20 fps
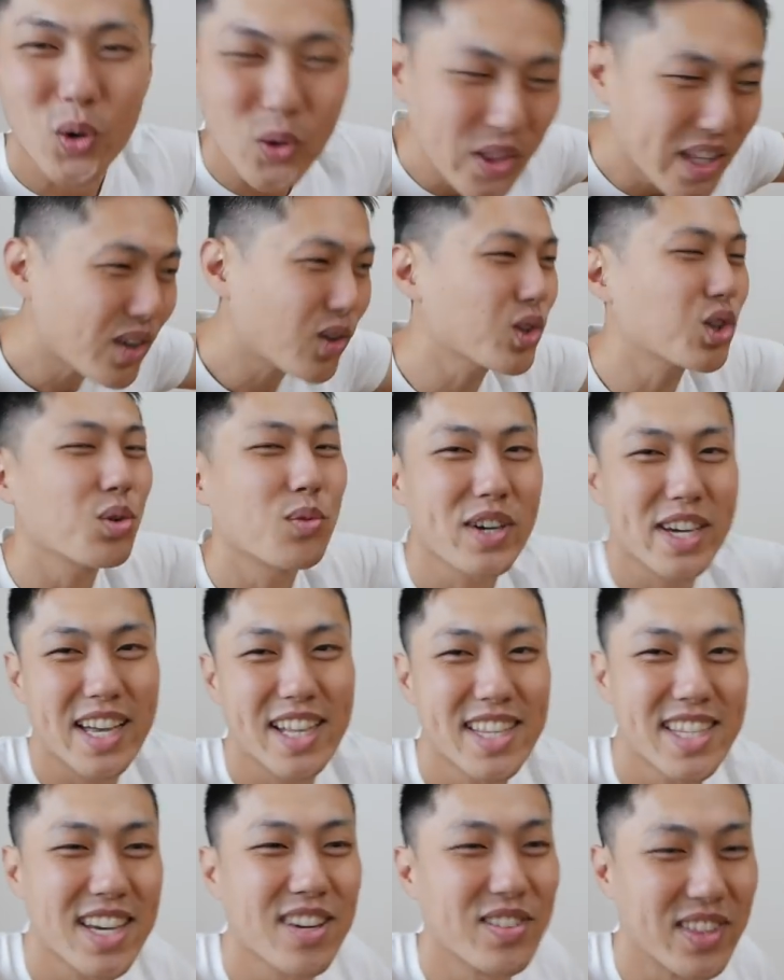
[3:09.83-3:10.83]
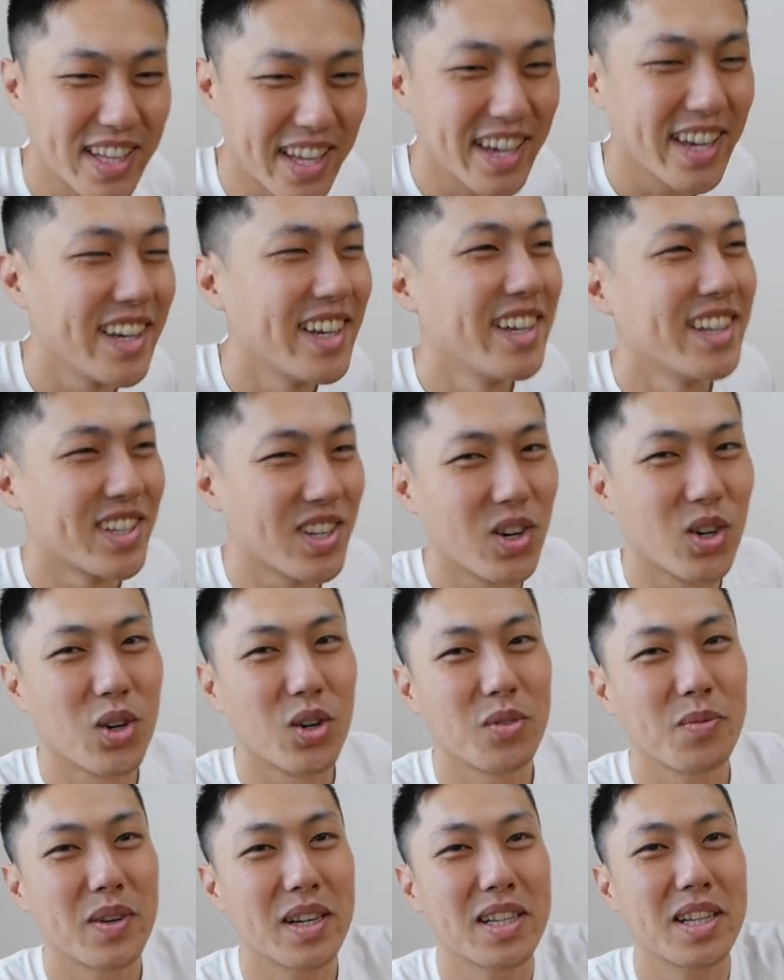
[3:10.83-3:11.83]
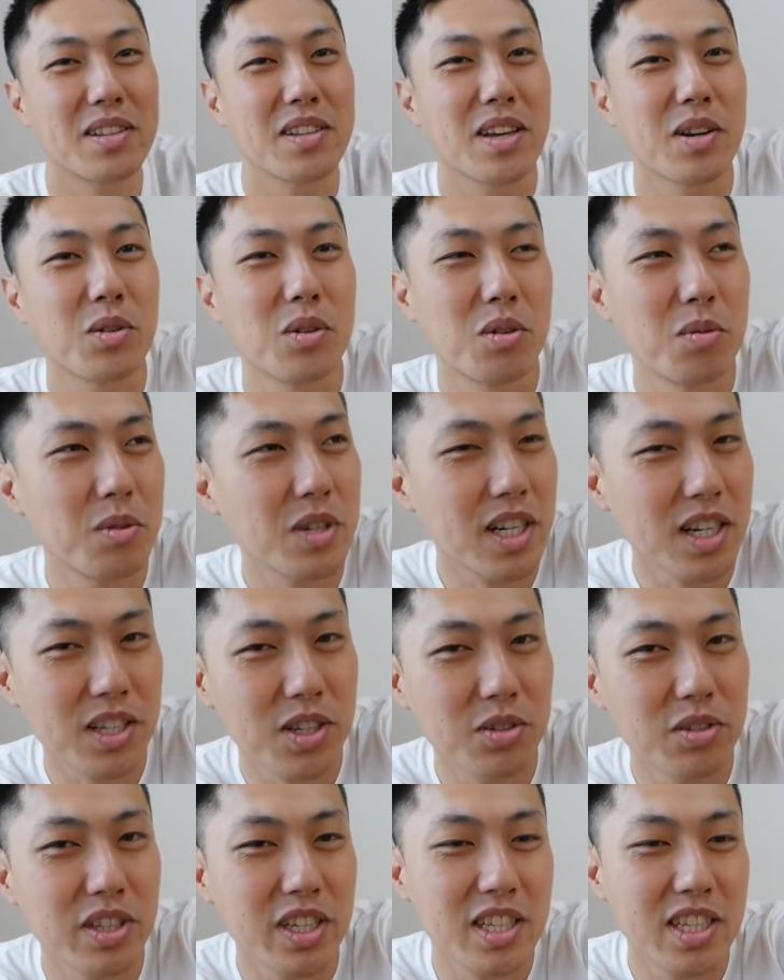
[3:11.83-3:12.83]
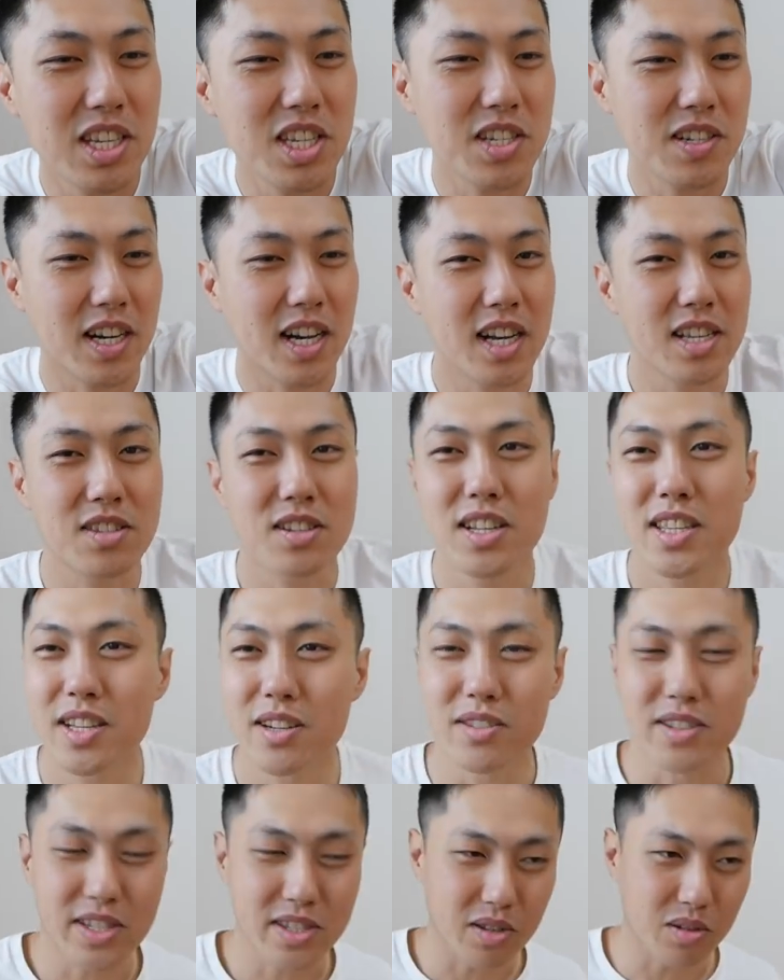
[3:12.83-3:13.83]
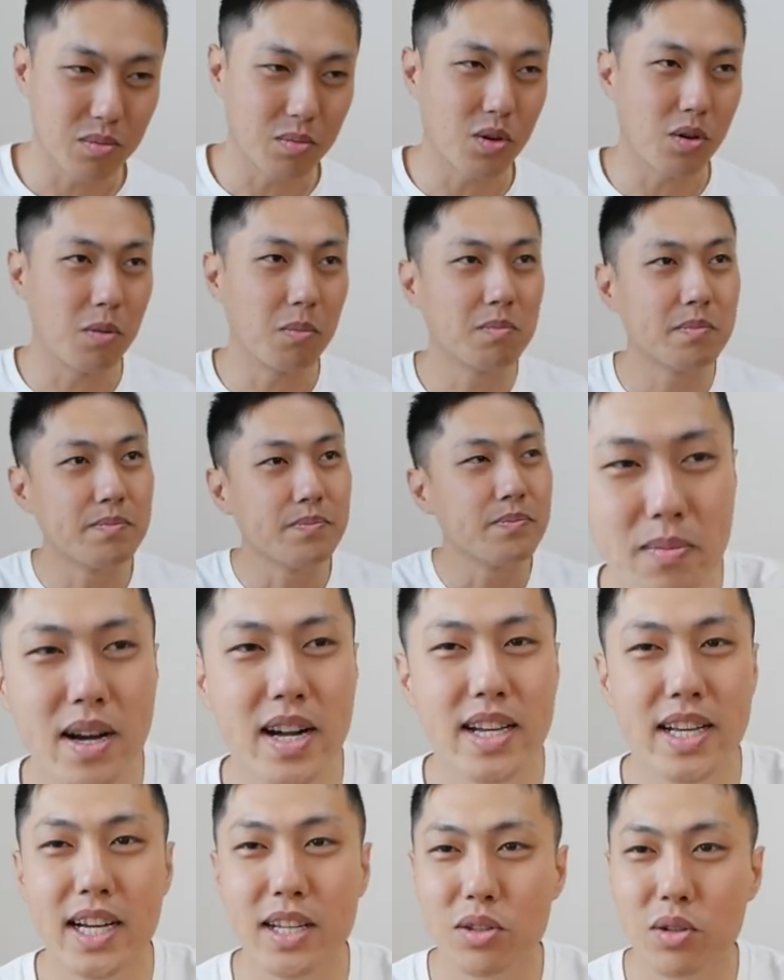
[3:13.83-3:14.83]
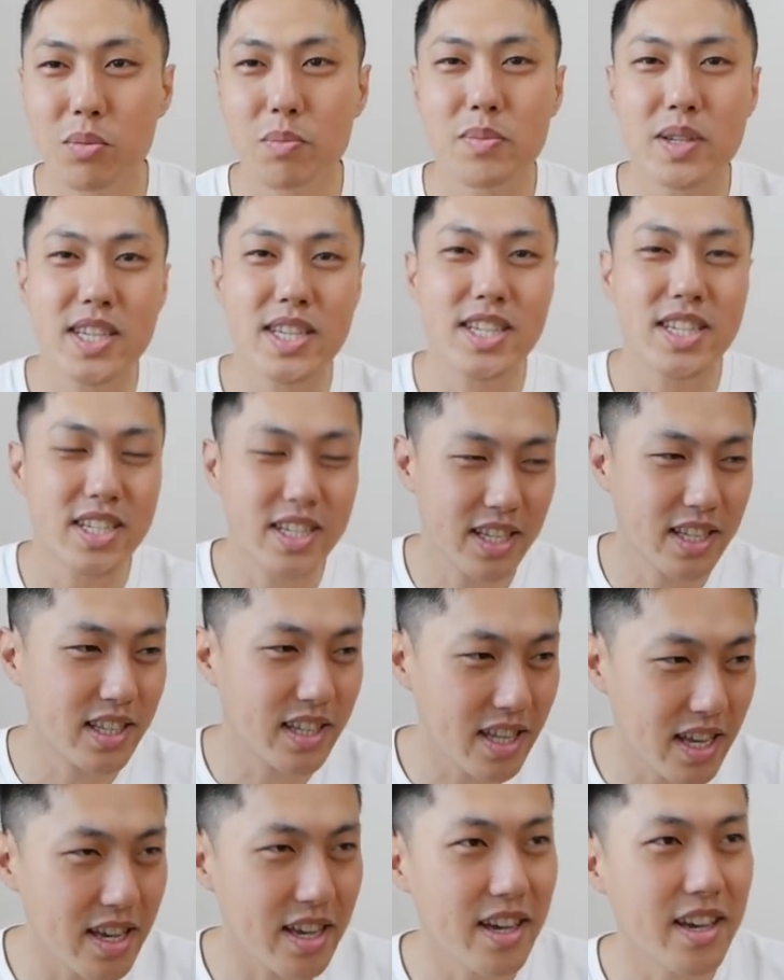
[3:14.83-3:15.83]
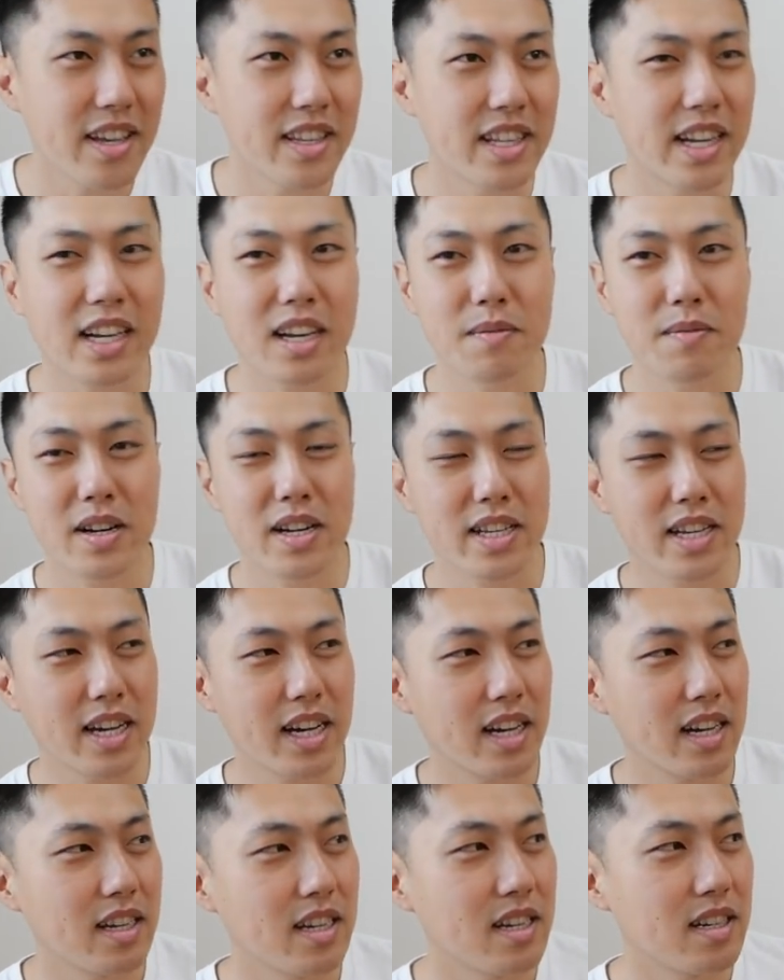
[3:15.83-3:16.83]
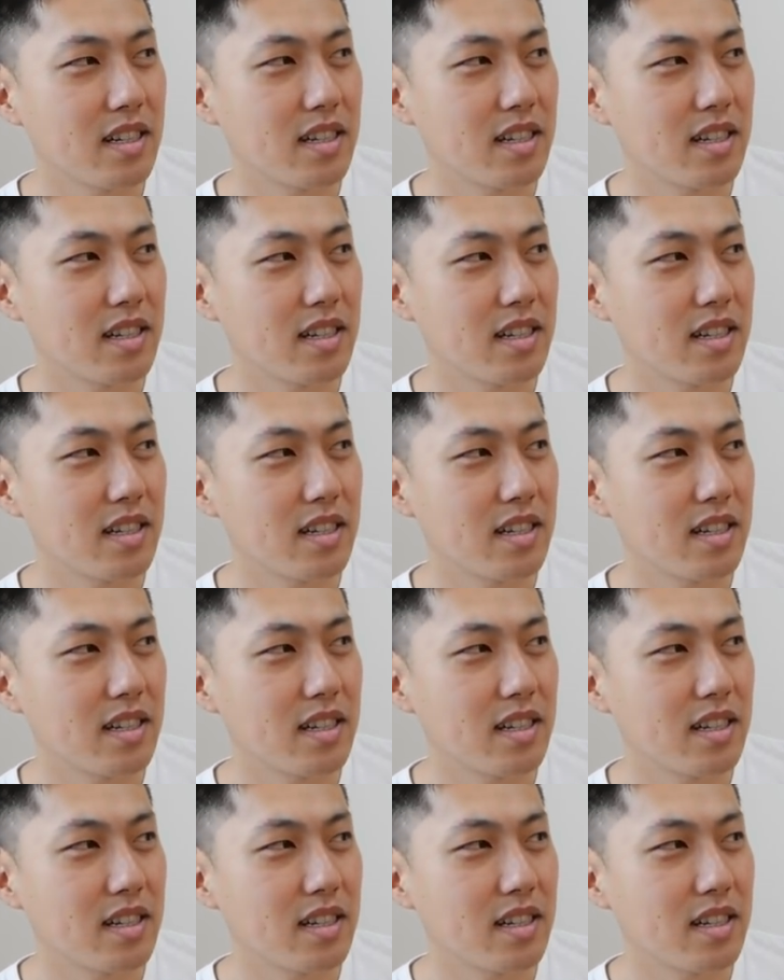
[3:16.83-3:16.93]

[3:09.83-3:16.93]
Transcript: こんなこともやっちゃうんでそうまあなのでこう僕は基本的にネジが外れてるんですけども周りがドン引きしてってなんか周りが